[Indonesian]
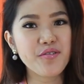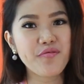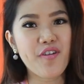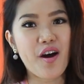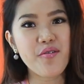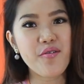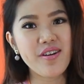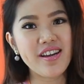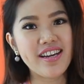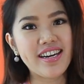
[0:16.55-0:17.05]

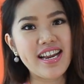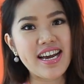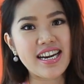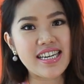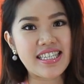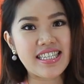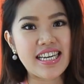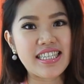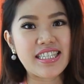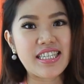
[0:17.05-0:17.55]
founder dari
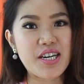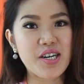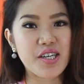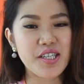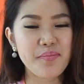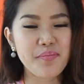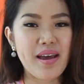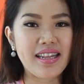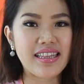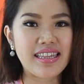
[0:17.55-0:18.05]
Sesi
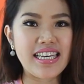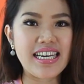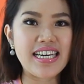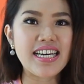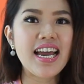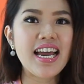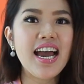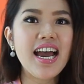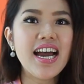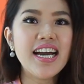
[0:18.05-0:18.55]
Kosmetik.
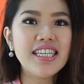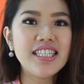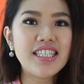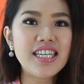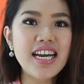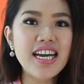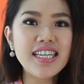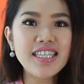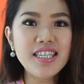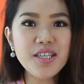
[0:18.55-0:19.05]

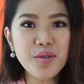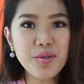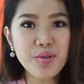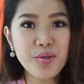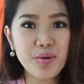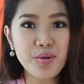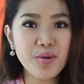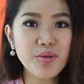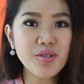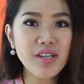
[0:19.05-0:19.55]
Jadi
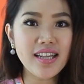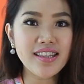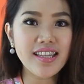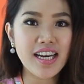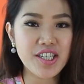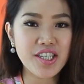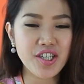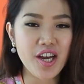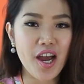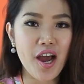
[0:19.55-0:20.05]
untuk urusan
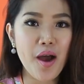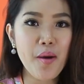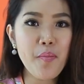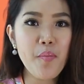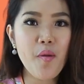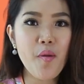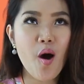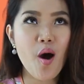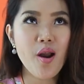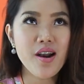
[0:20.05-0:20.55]
touch
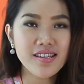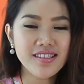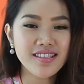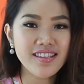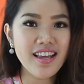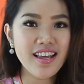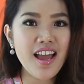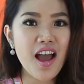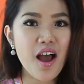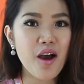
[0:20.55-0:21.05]
up,
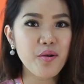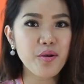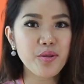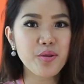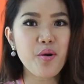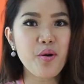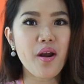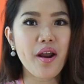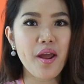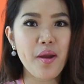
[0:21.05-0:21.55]
honestly aku
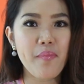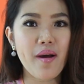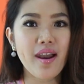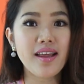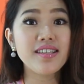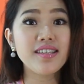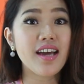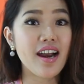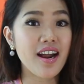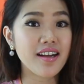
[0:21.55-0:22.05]
itu orang yang
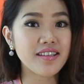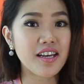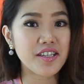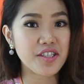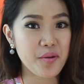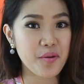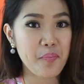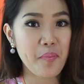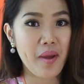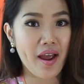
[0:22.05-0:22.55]
paling jarang touch
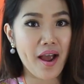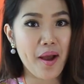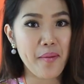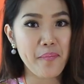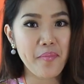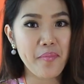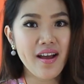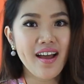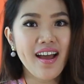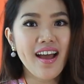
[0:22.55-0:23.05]
up makeup.
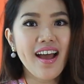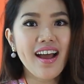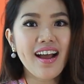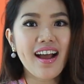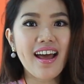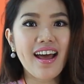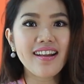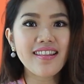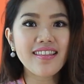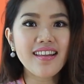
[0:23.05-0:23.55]

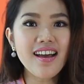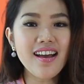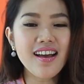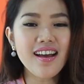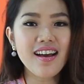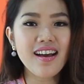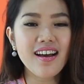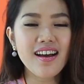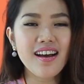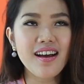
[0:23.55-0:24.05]
Karena
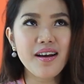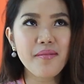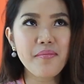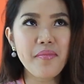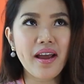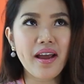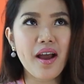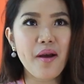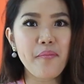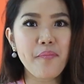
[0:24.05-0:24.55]
uh,
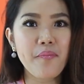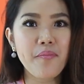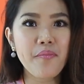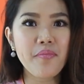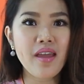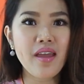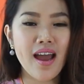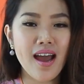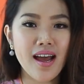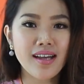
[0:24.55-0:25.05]

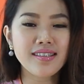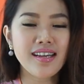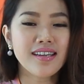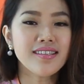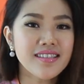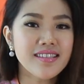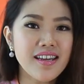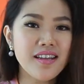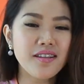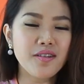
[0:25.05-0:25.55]
makeupnya
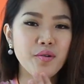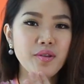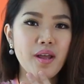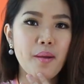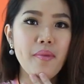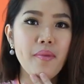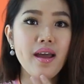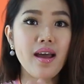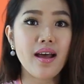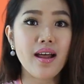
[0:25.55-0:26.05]
Sesi,
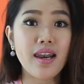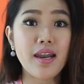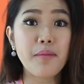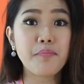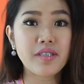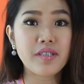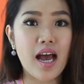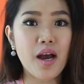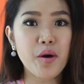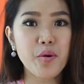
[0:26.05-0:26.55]
terutama uh,
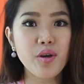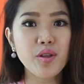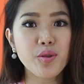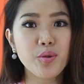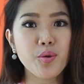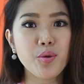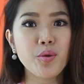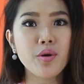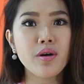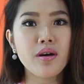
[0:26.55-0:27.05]
lips aku
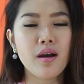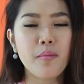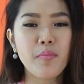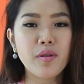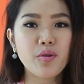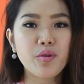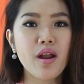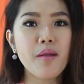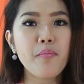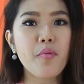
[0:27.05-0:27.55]
itu,
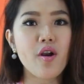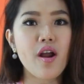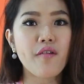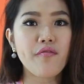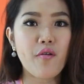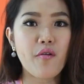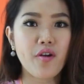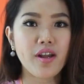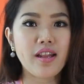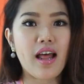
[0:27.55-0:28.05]
kebetulan produk
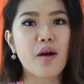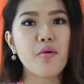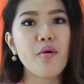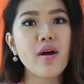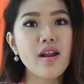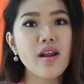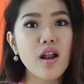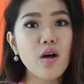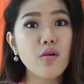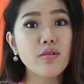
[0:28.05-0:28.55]
favorit aku
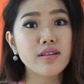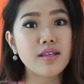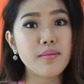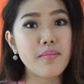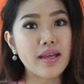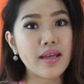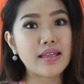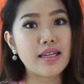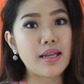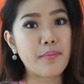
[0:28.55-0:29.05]
adalah
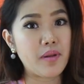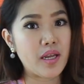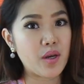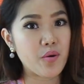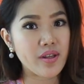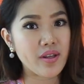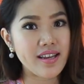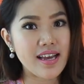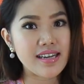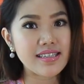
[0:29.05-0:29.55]
Ultimate Lip
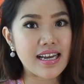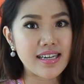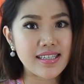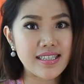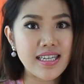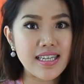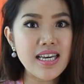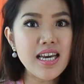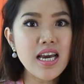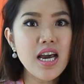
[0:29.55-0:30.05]
Liquidnya
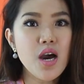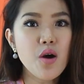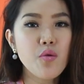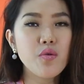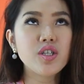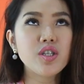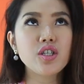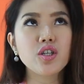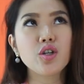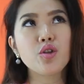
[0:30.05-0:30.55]
Sesi,
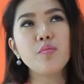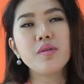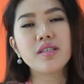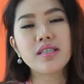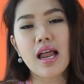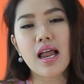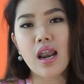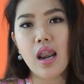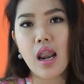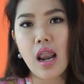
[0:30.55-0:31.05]
which is itu
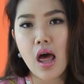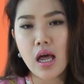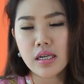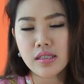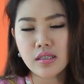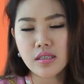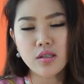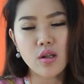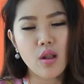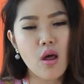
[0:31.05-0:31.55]
bisa
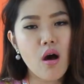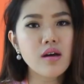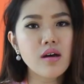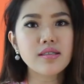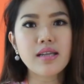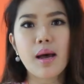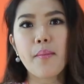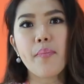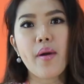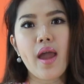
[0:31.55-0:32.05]
last long
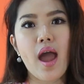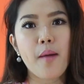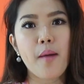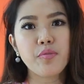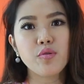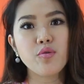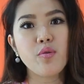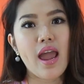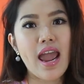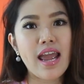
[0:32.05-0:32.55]
sampai up
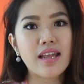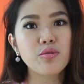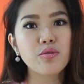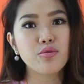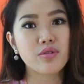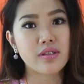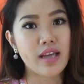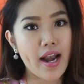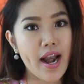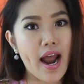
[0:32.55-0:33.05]
to 8 to
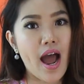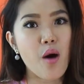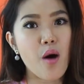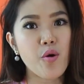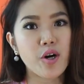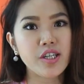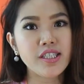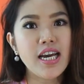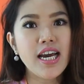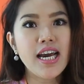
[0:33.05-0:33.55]
10
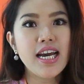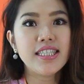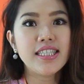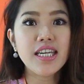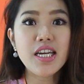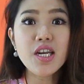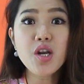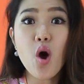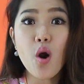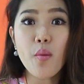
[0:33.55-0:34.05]
hours.
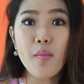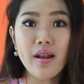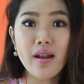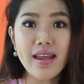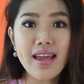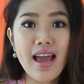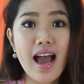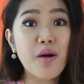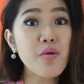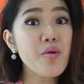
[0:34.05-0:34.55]
Jadi
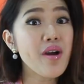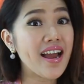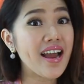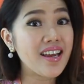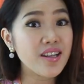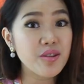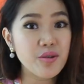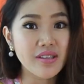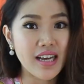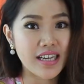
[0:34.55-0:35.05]
normally aku nggak
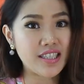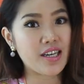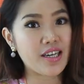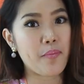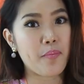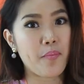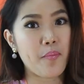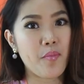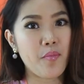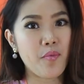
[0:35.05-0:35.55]
gitu touch
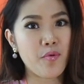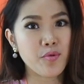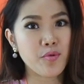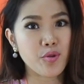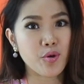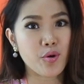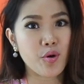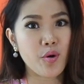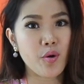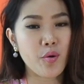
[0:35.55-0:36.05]
up
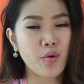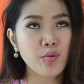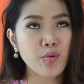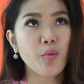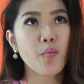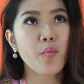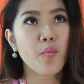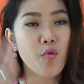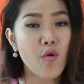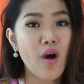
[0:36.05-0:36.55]
untuk
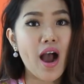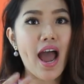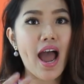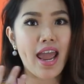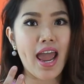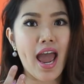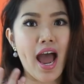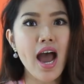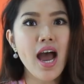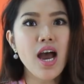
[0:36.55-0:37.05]
untuk muka
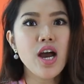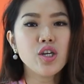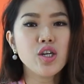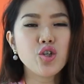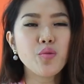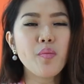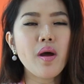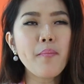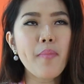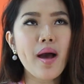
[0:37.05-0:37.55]
ya.
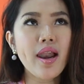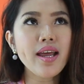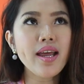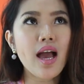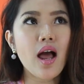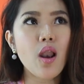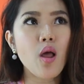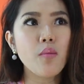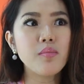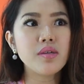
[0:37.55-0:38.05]
Cuman paling
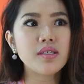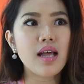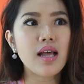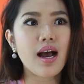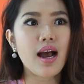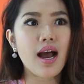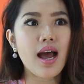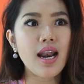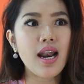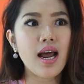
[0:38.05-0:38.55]
kalau
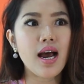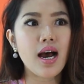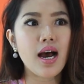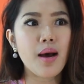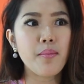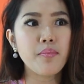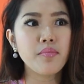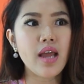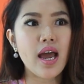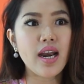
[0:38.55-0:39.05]
misalkan
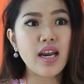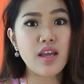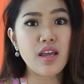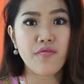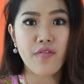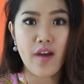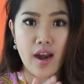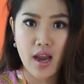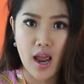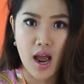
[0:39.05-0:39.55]
um, dari
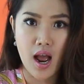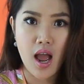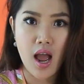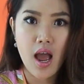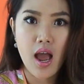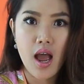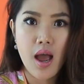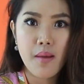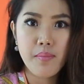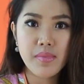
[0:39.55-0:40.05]
event yang
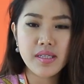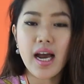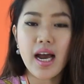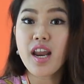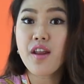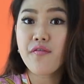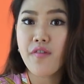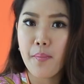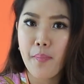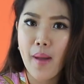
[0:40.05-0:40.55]
misalkan
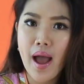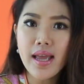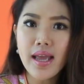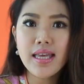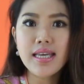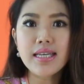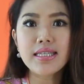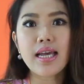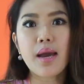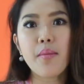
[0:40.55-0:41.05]
event
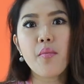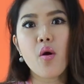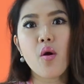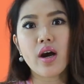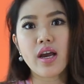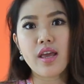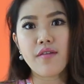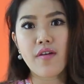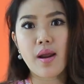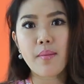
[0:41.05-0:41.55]
pagi, saya mau
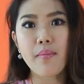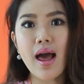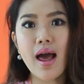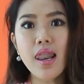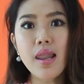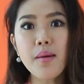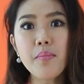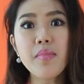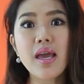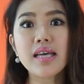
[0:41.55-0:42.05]
ke event
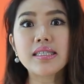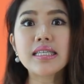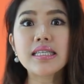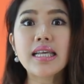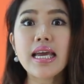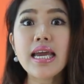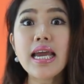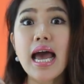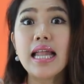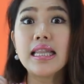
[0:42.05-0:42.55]
malam, biasa
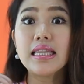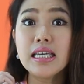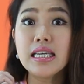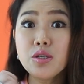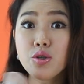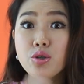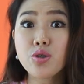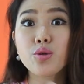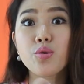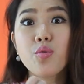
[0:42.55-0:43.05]
saya ganti
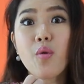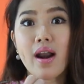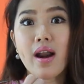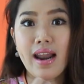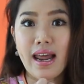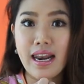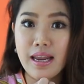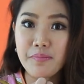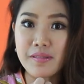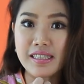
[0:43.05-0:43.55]
justru
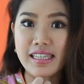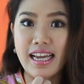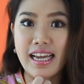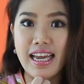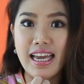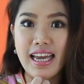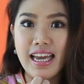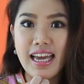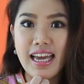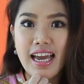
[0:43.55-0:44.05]
warna lipstick
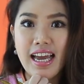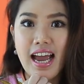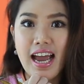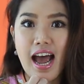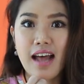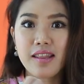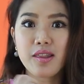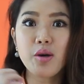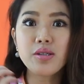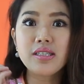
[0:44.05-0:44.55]

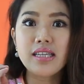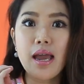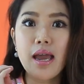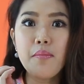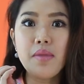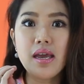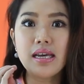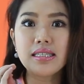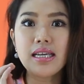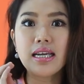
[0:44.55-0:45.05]
atau saya
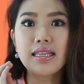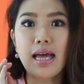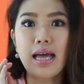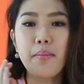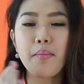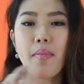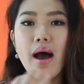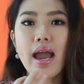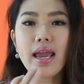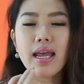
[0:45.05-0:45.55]
biasa
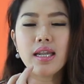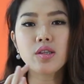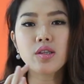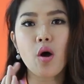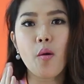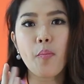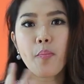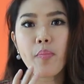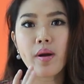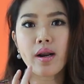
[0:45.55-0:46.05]
tambahin
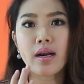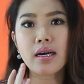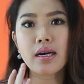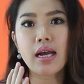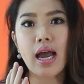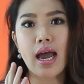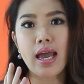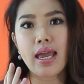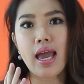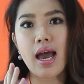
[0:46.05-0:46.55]
topper
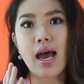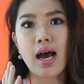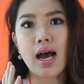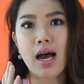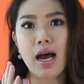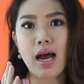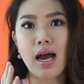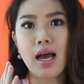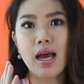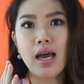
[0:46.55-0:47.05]
kayak
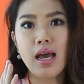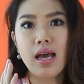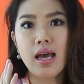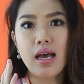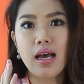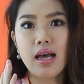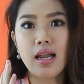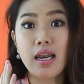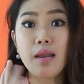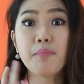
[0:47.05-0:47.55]
uh,
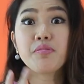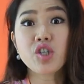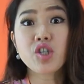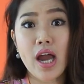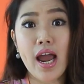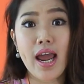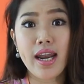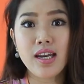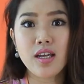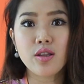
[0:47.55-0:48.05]
lip
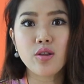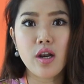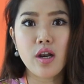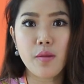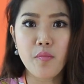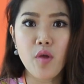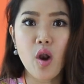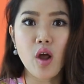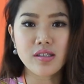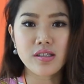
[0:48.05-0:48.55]
shine gitu,
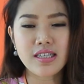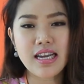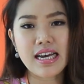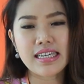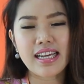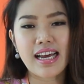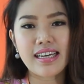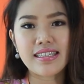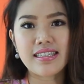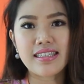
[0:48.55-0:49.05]
lip glossnya
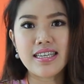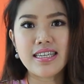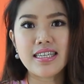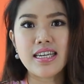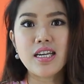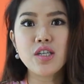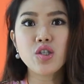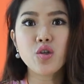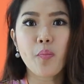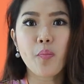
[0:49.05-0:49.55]
sesi.
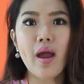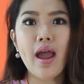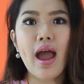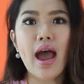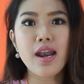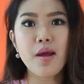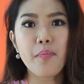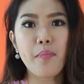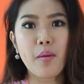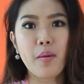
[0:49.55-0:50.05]
Jadi supaya
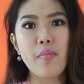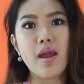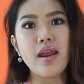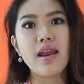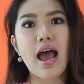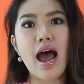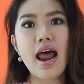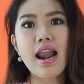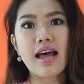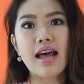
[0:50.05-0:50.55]
ada
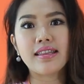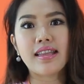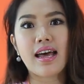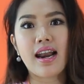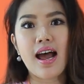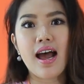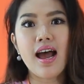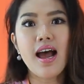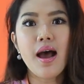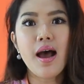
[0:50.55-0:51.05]
perbedaan
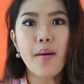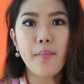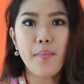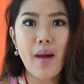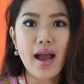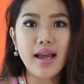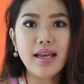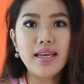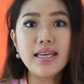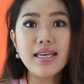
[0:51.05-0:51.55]
antara
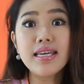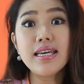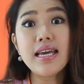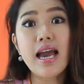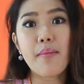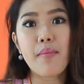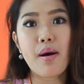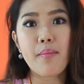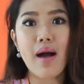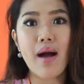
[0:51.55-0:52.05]
pagi
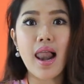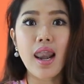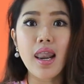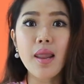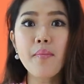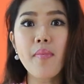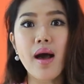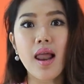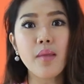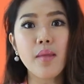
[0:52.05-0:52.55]
sama malam.
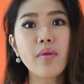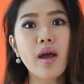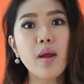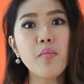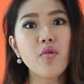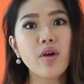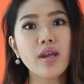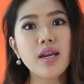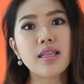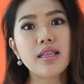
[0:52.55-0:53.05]
Malam kan
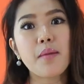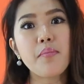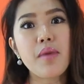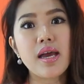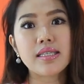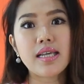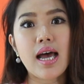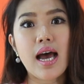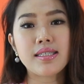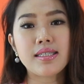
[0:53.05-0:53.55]
mungkin kita
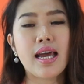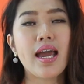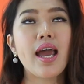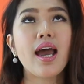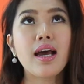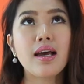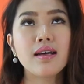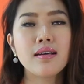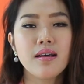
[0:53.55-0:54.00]
biasa, saya